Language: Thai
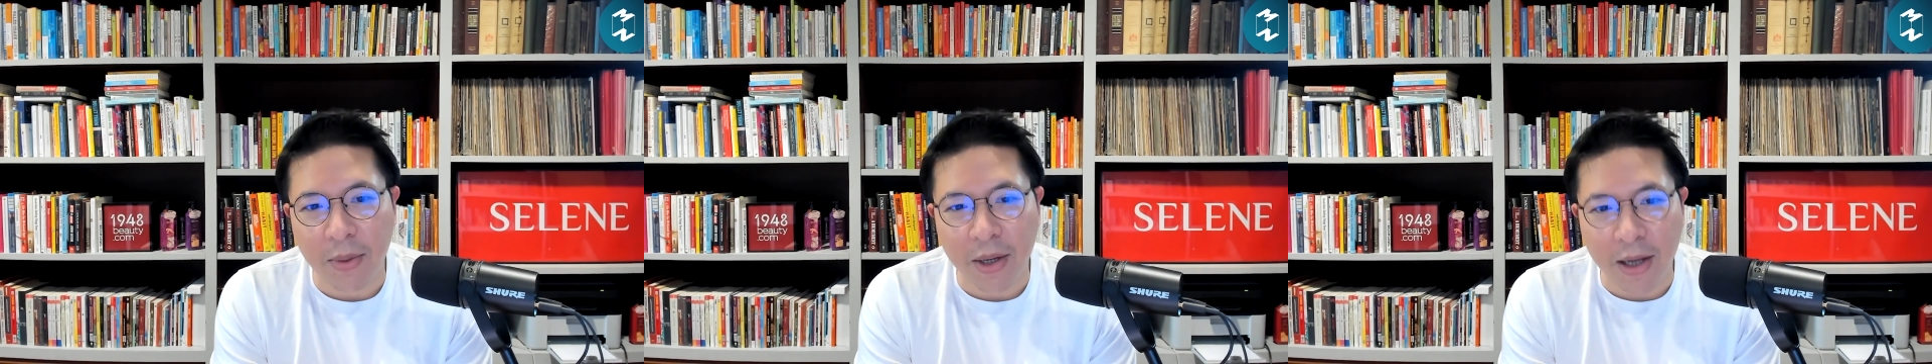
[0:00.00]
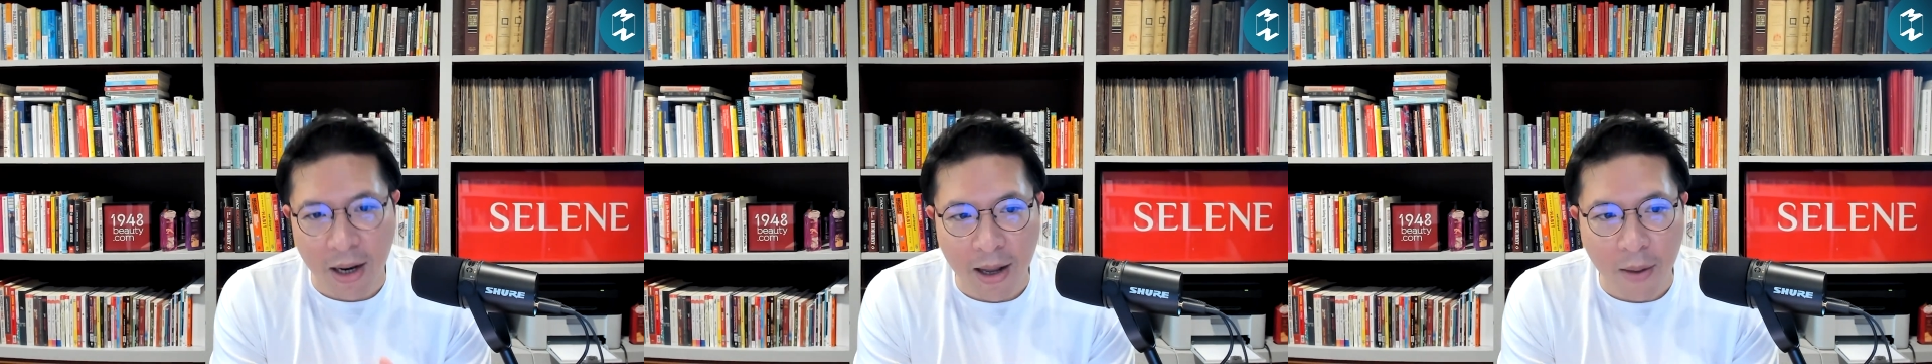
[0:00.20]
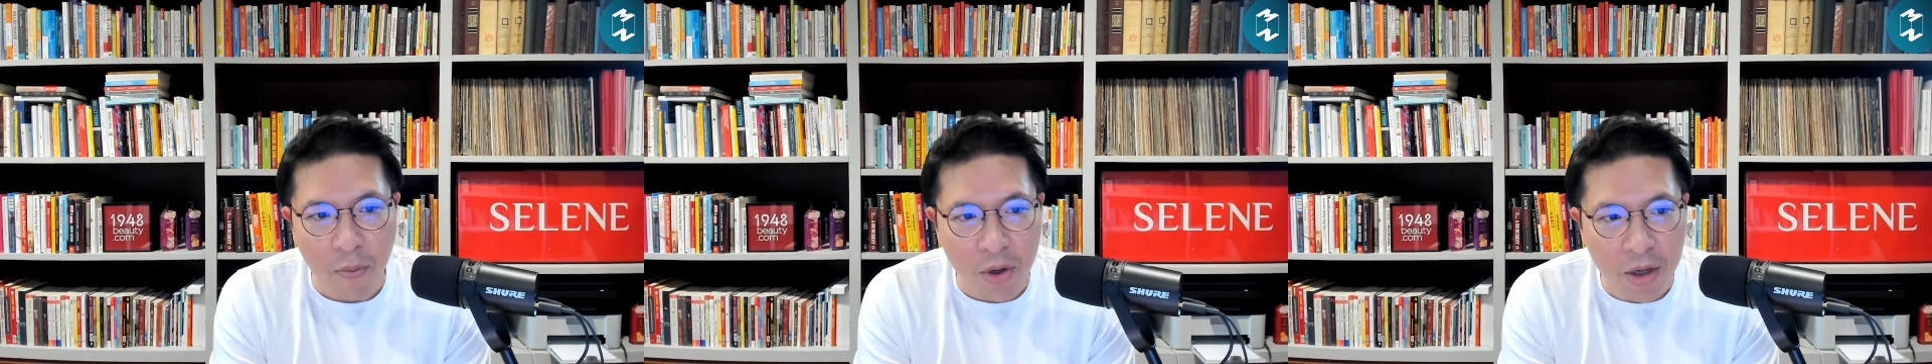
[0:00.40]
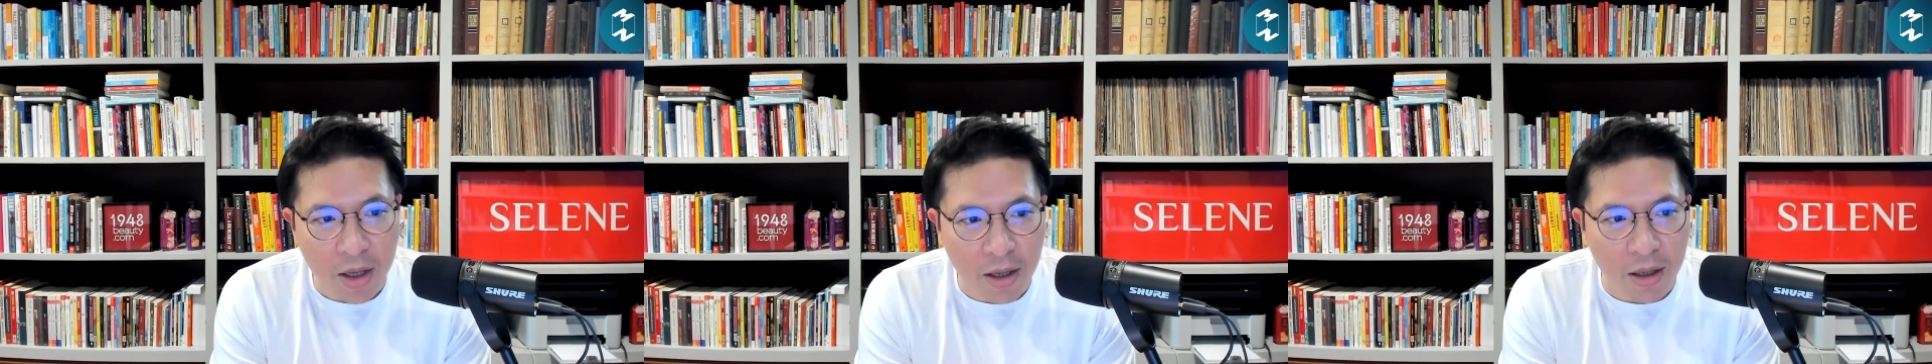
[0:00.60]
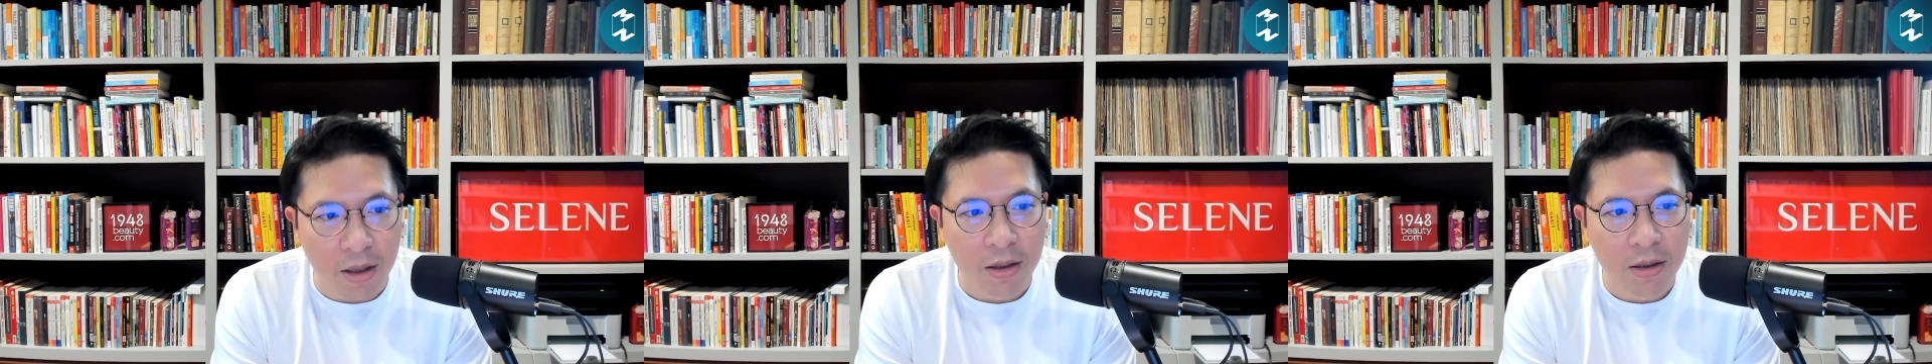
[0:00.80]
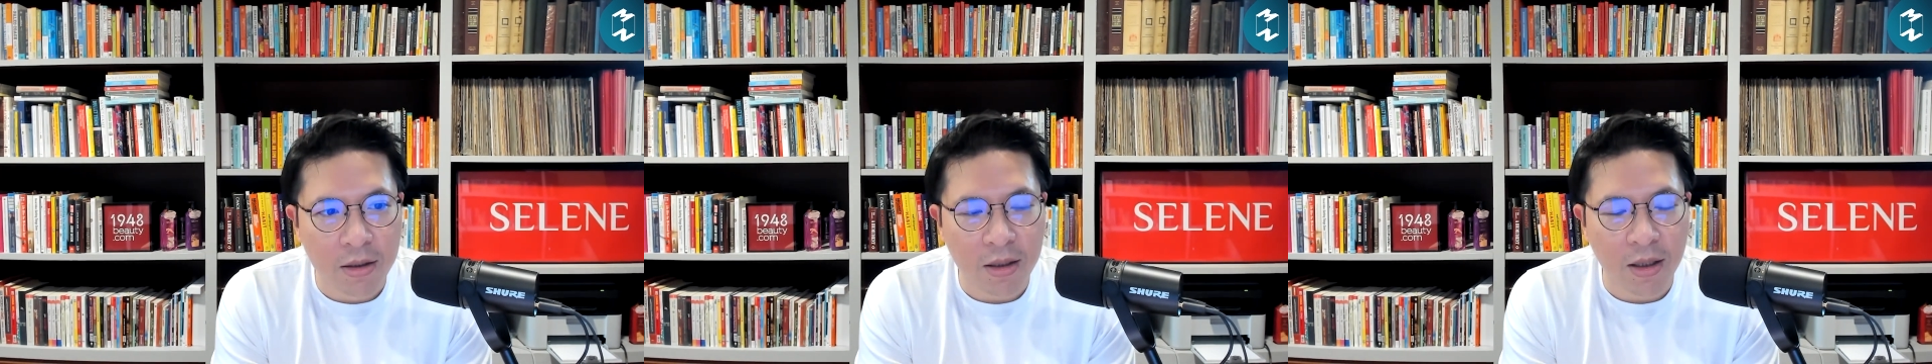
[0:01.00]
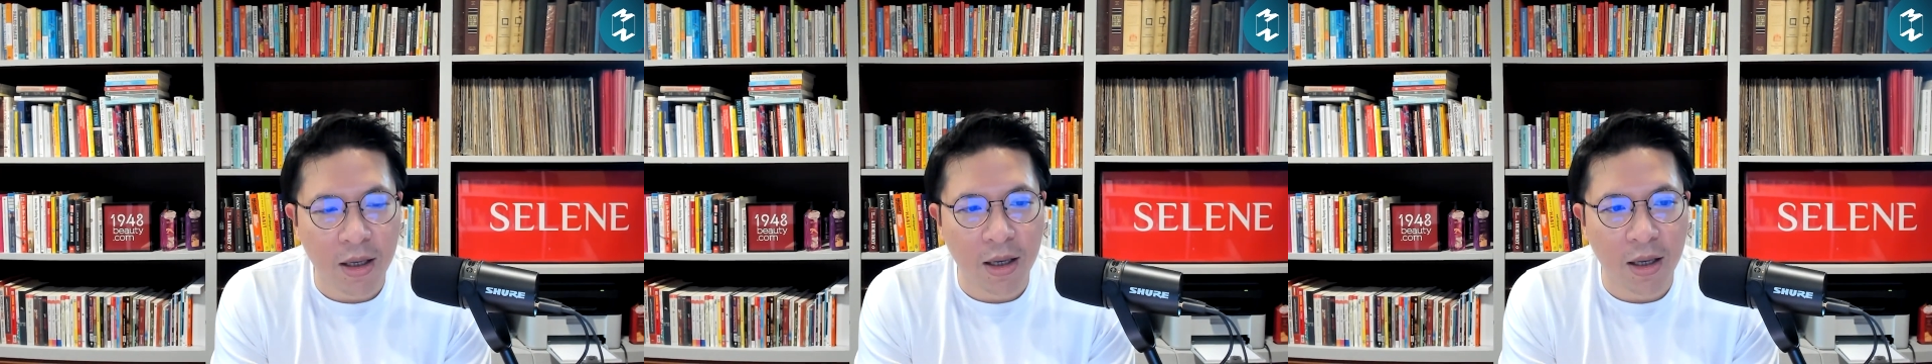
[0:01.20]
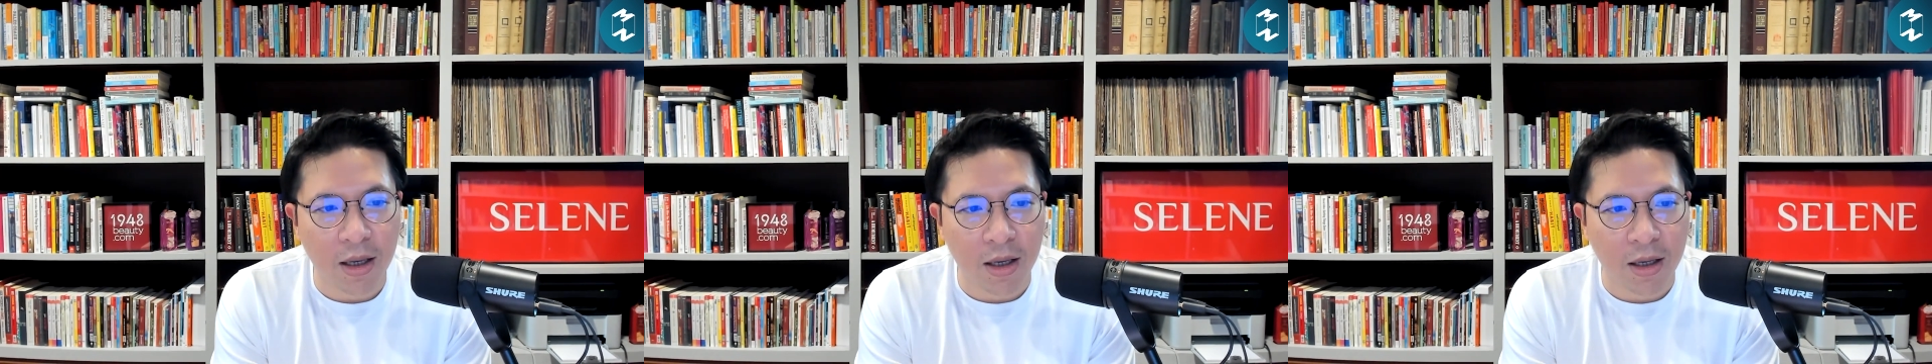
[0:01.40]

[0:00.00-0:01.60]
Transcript: มาแนะนำวิธีหนึ่งที่